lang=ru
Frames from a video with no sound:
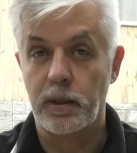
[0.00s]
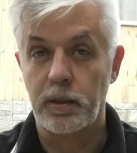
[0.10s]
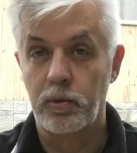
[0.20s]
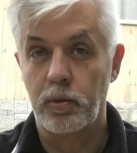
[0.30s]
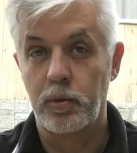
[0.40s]

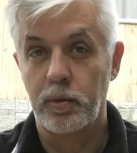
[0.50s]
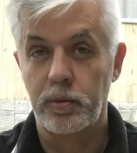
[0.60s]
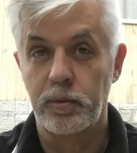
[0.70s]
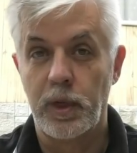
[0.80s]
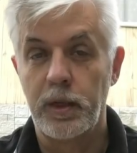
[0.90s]

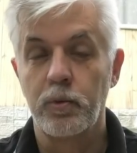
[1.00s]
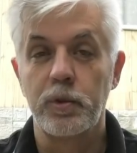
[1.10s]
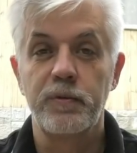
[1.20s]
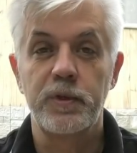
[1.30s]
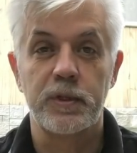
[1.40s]
которую
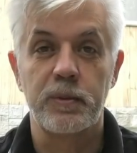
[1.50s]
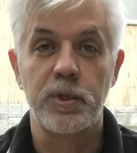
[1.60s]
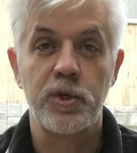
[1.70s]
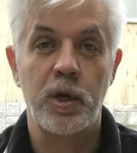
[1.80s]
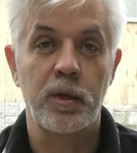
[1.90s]
далеко не все
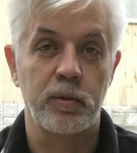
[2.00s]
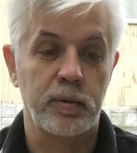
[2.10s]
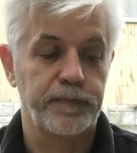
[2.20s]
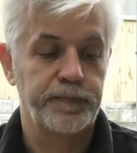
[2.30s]
замечают.